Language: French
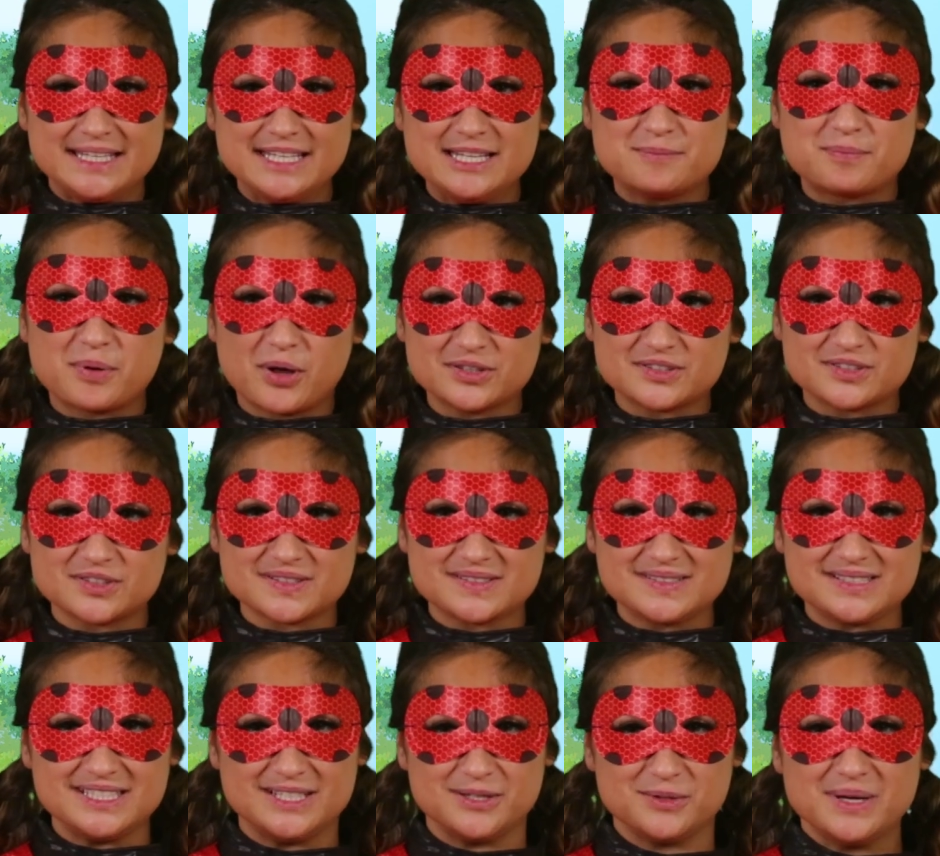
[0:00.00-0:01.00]
Il prend son
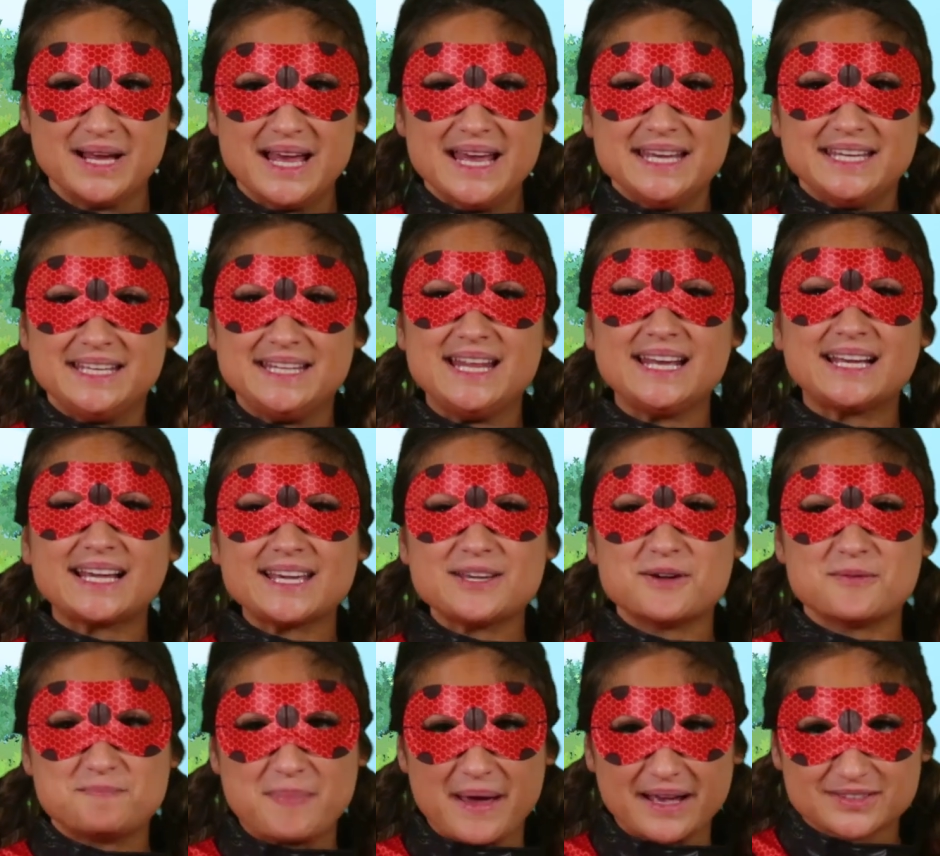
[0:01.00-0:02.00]
stylo, il
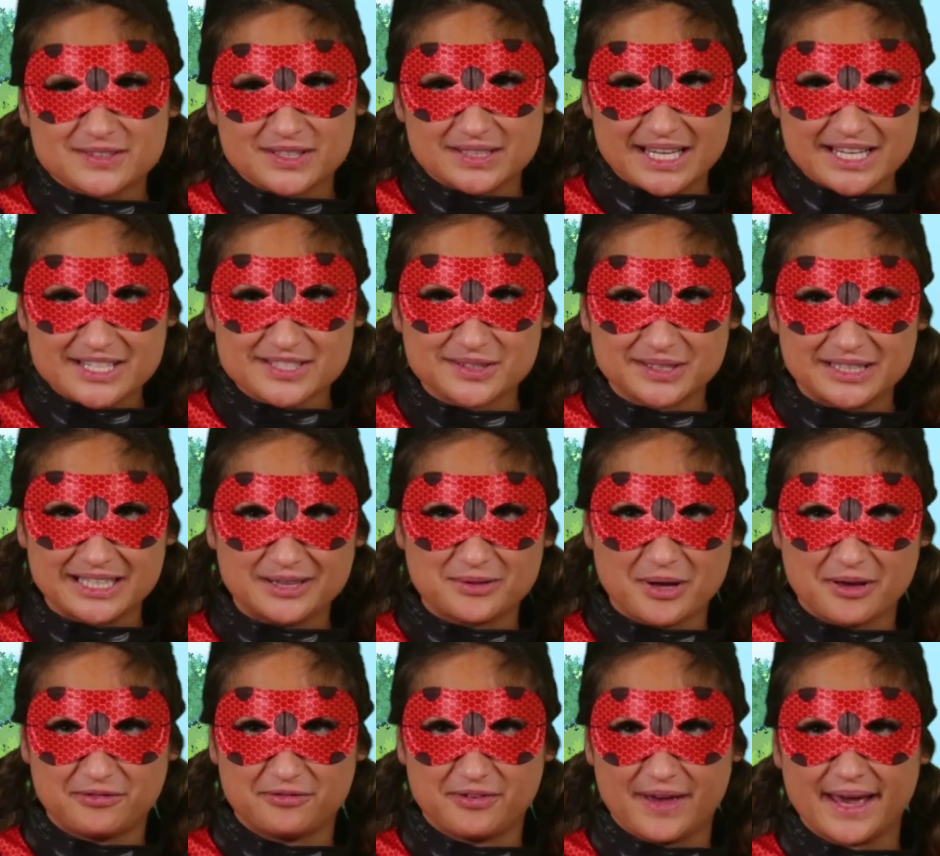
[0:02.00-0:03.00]
écrit au personnage ce qu'il
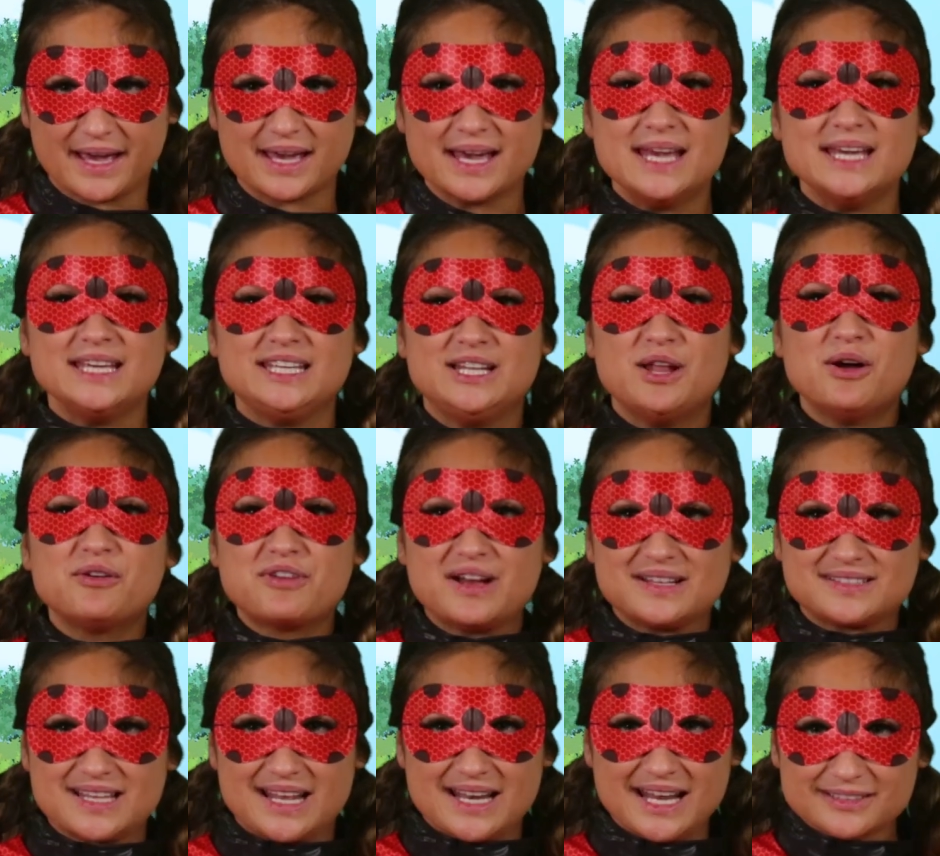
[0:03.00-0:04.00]
doit faire, il
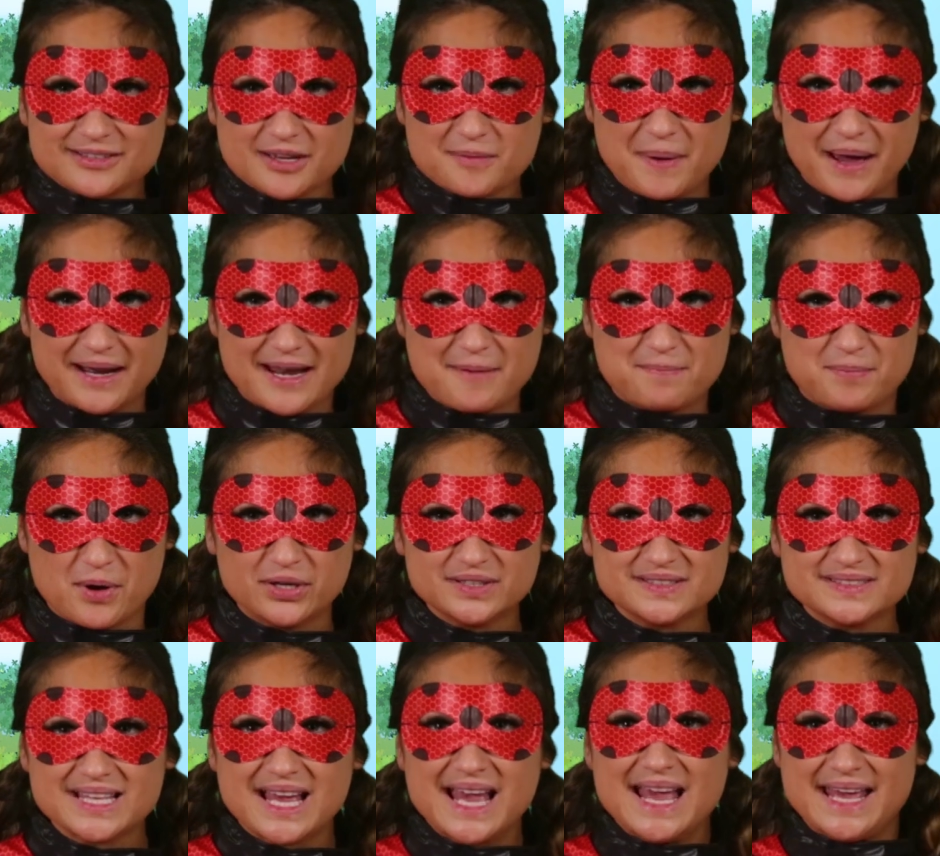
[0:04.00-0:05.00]
envoie sa lettre par la
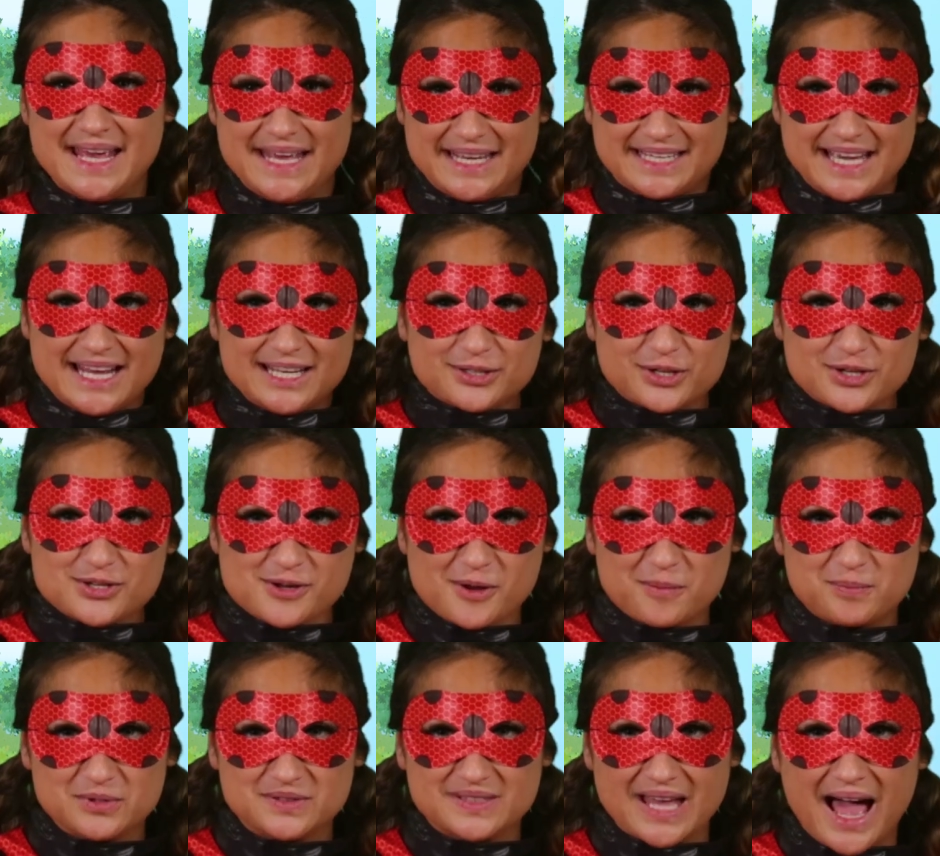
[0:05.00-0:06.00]
poste et quelques
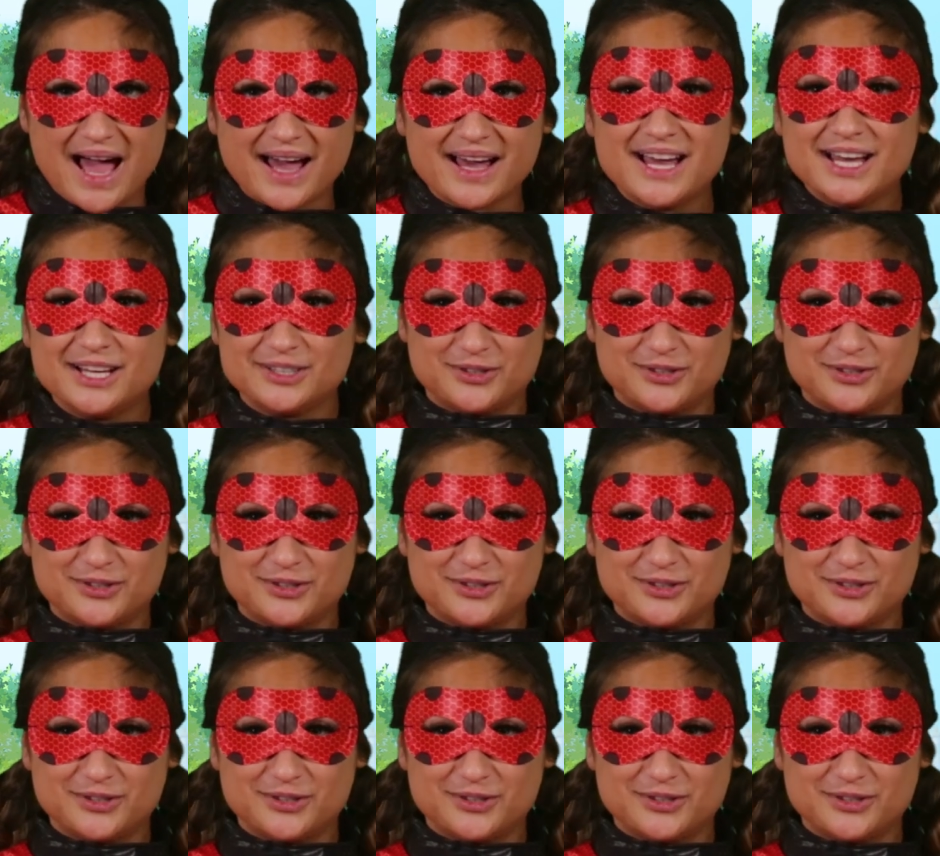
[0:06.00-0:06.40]
jours plus tard,